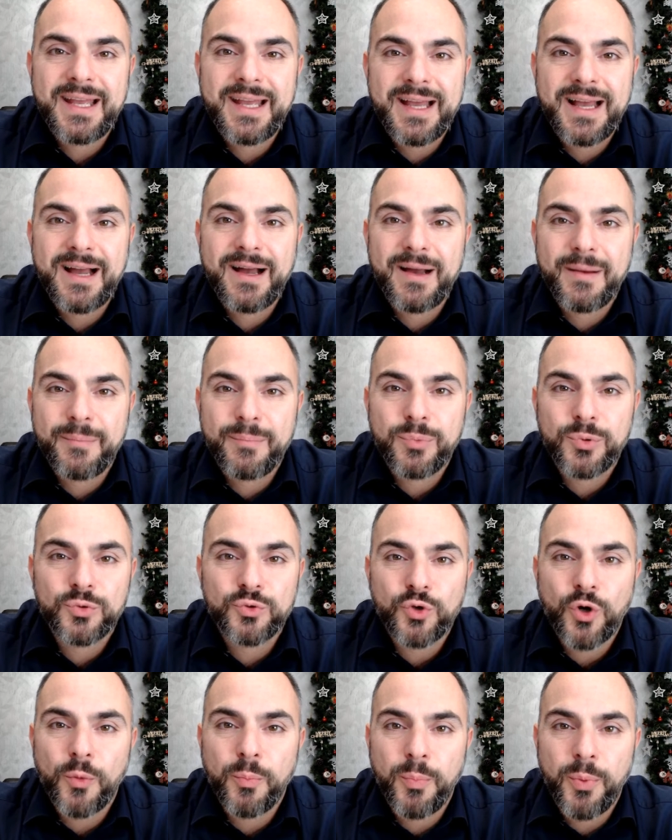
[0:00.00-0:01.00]
ha
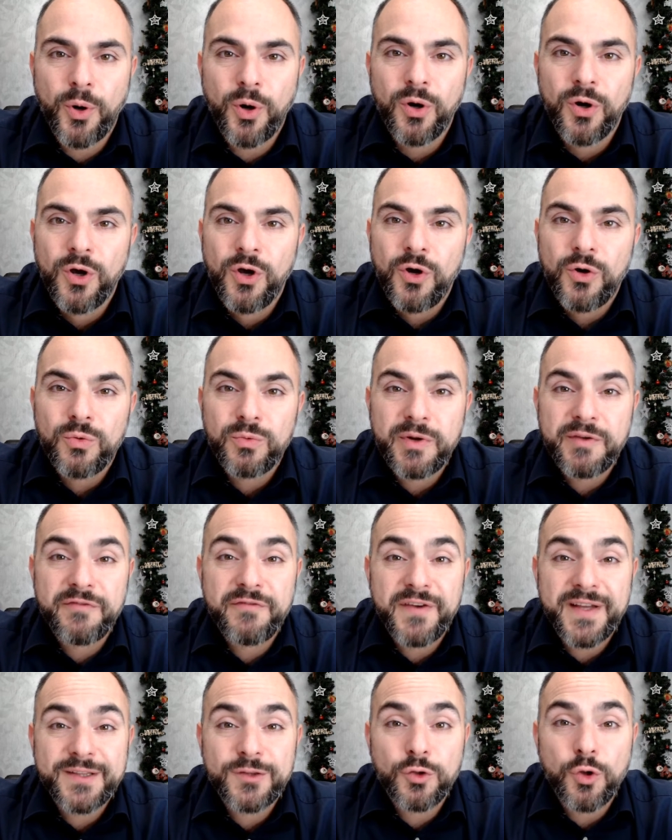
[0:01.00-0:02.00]
purtroppo un
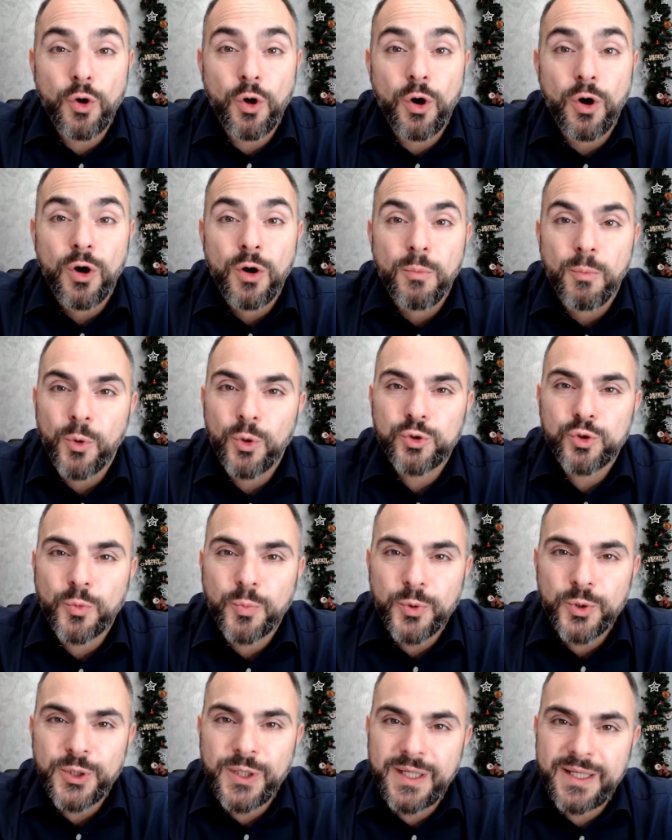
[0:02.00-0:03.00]
effetto molto
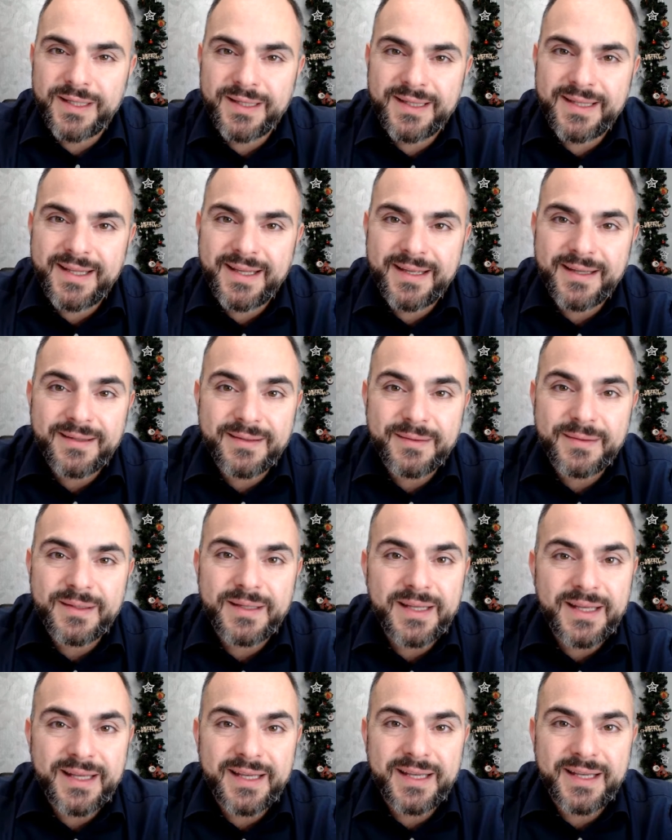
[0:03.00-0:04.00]
potente
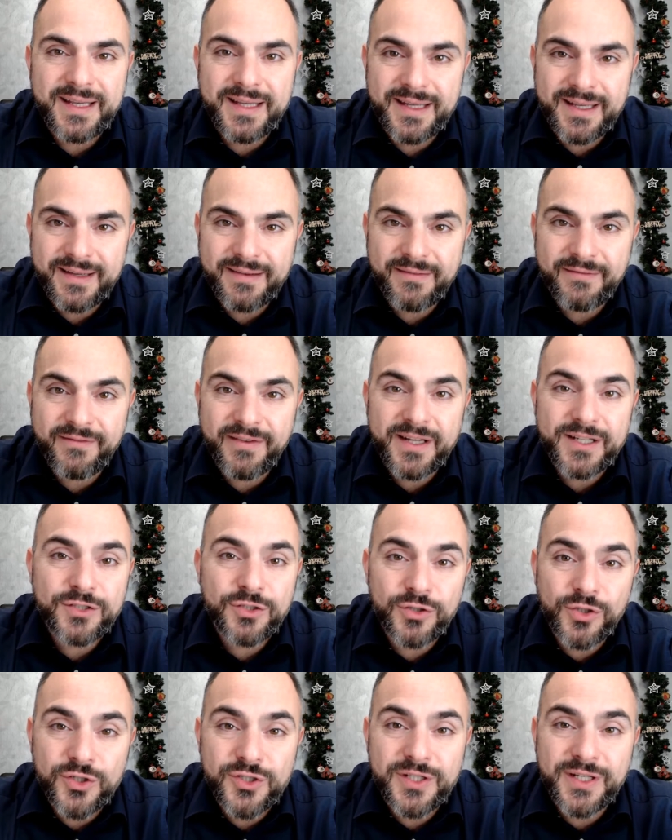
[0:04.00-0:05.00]
eh,
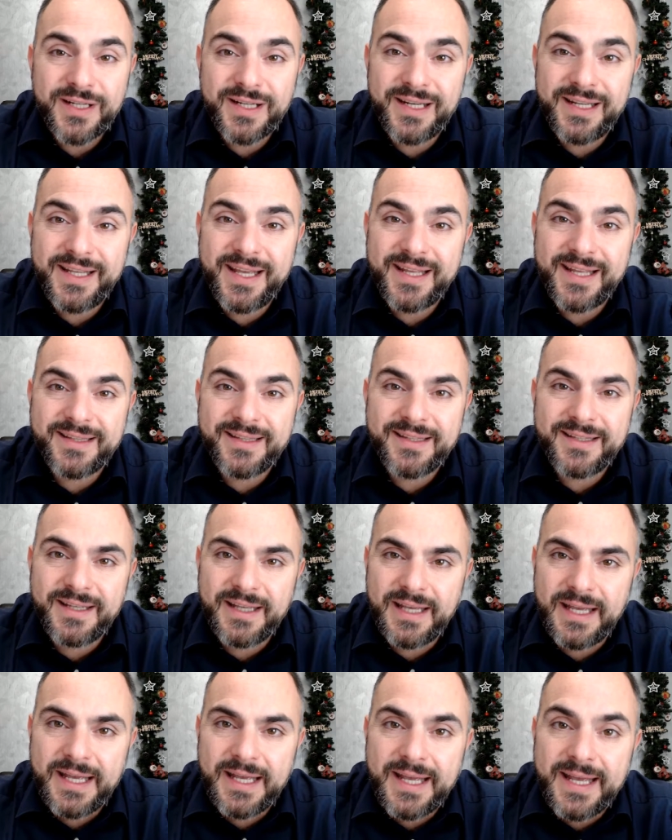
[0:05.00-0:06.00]
verso i nostri
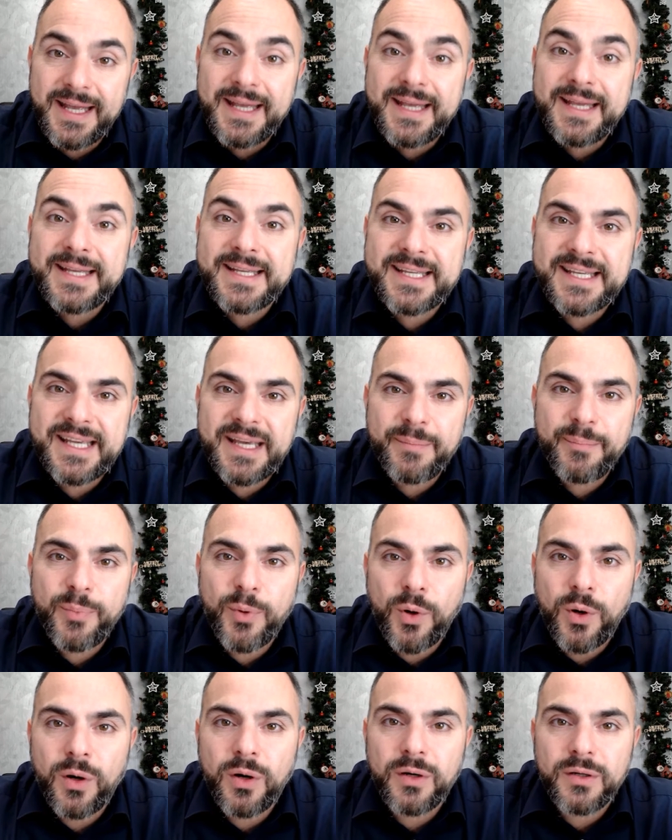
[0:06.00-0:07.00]
clienti che
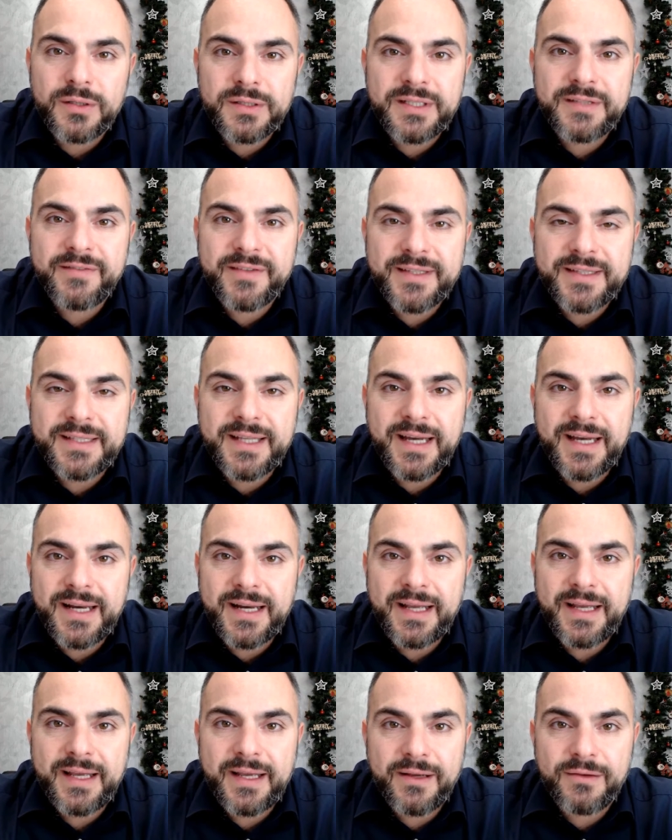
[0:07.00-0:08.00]
può
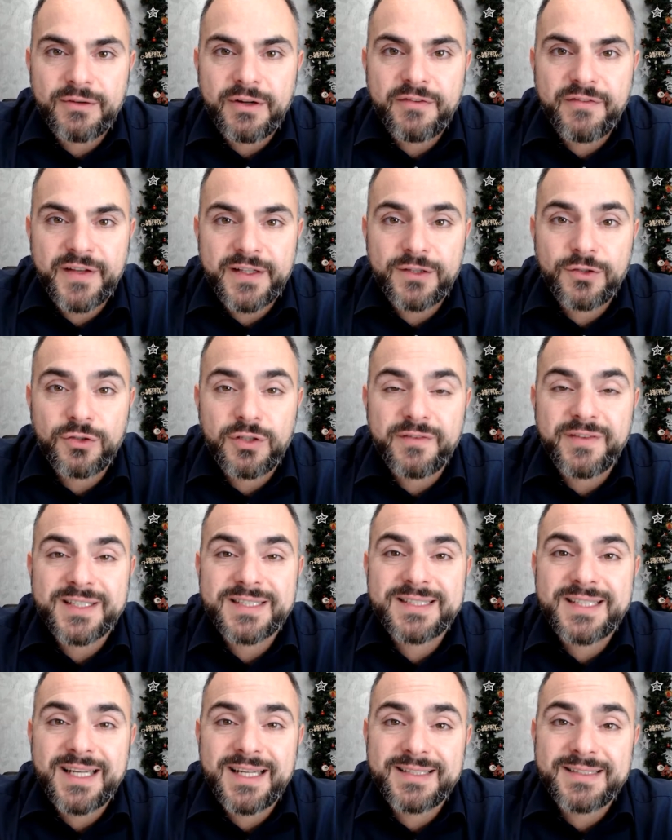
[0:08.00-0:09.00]
diventare un effetto
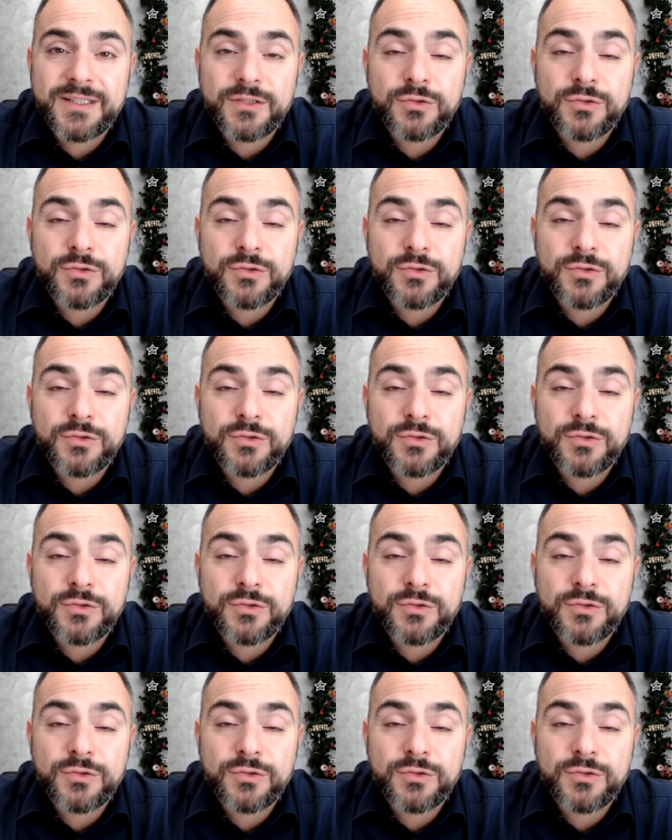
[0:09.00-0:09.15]
devastante